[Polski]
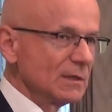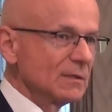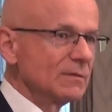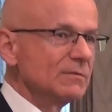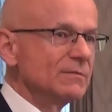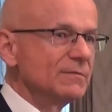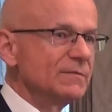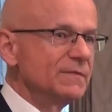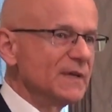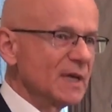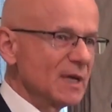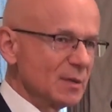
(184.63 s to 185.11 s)

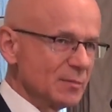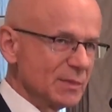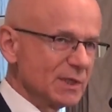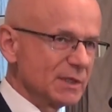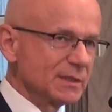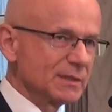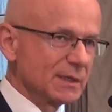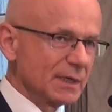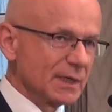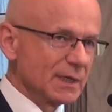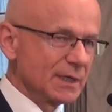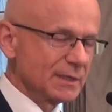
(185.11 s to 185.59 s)
Wiemy
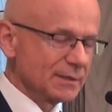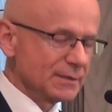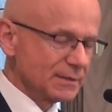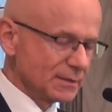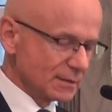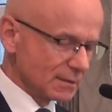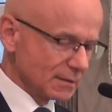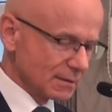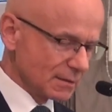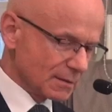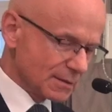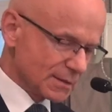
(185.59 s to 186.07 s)

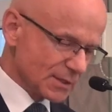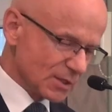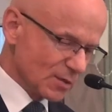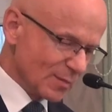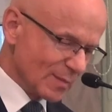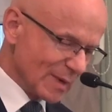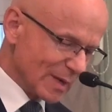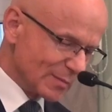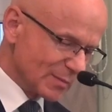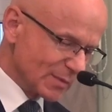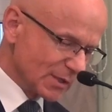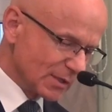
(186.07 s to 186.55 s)
też, co
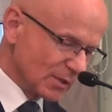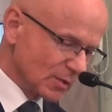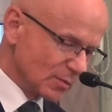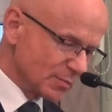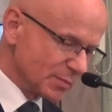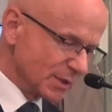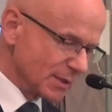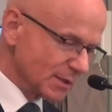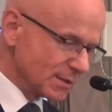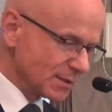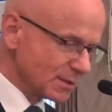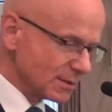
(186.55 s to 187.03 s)
mamy
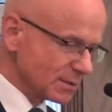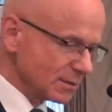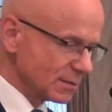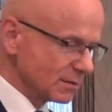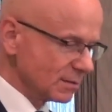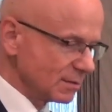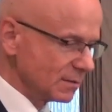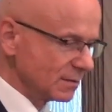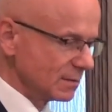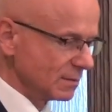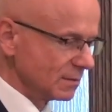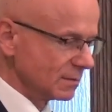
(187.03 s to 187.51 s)
robić,
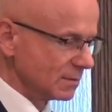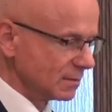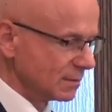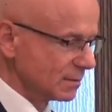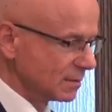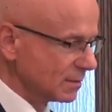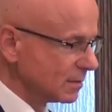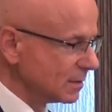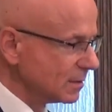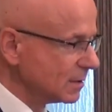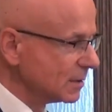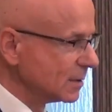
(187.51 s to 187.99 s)

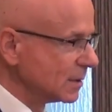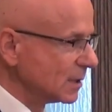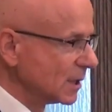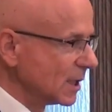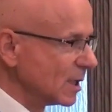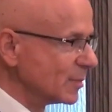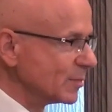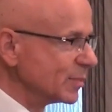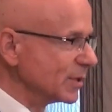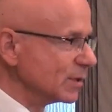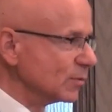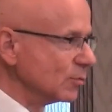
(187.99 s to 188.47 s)

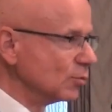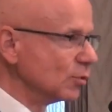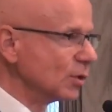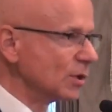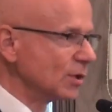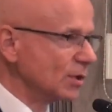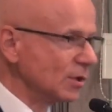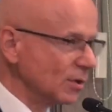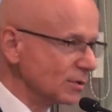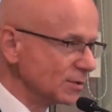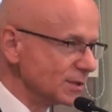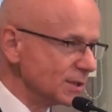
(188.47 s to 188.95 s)
aby
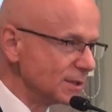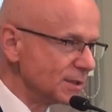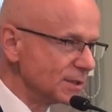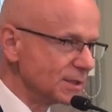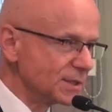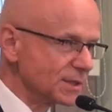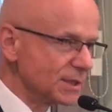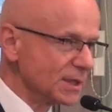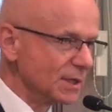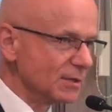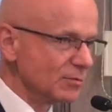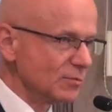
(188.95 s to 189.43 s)
uchronić
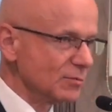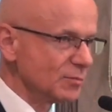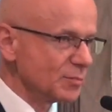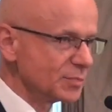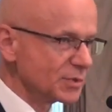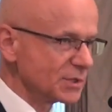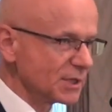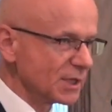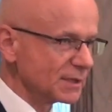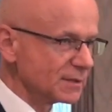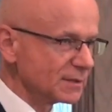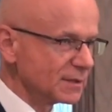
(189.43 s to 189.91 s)
się
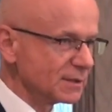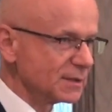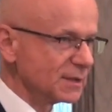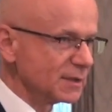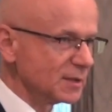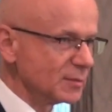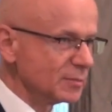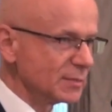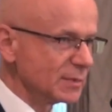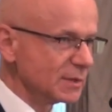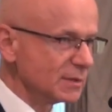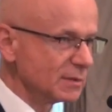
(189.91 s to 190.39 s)
przed
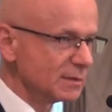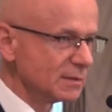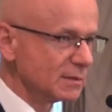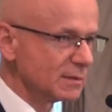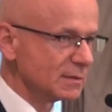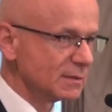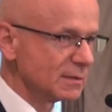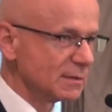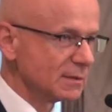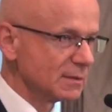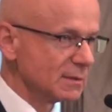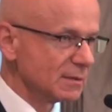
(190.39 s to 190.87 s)
tym,
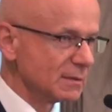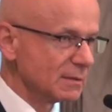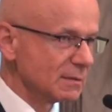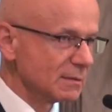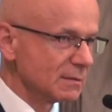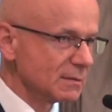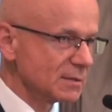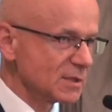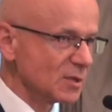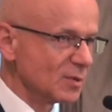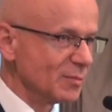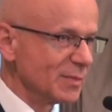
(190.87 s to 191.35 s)

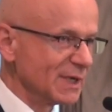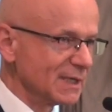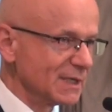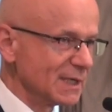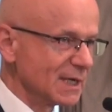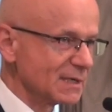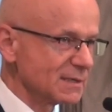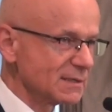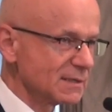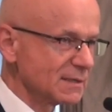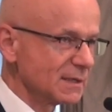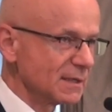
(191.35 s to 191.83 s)
co ma
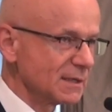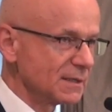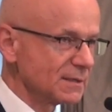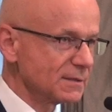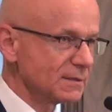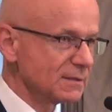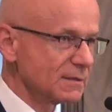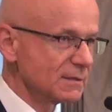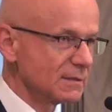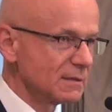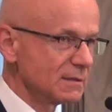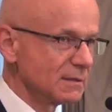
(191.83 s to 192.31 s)

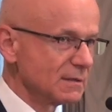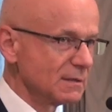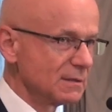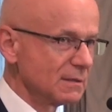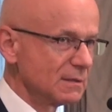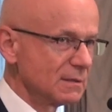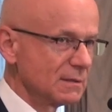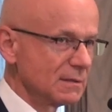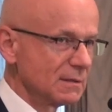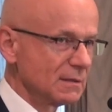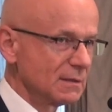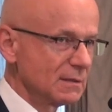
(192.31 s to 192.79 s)
nastać
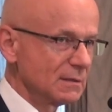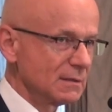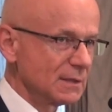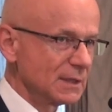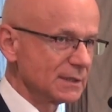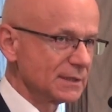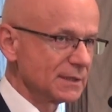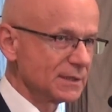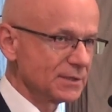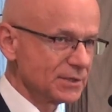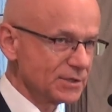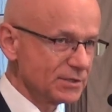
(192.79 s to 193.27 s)
na
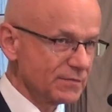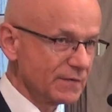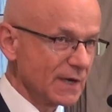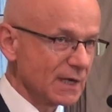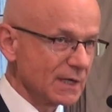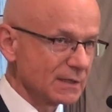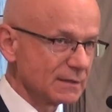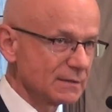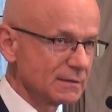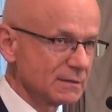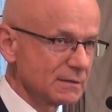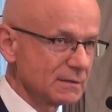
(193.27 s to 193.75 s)
ten
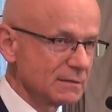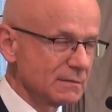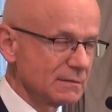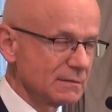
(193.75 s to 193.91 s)
świat.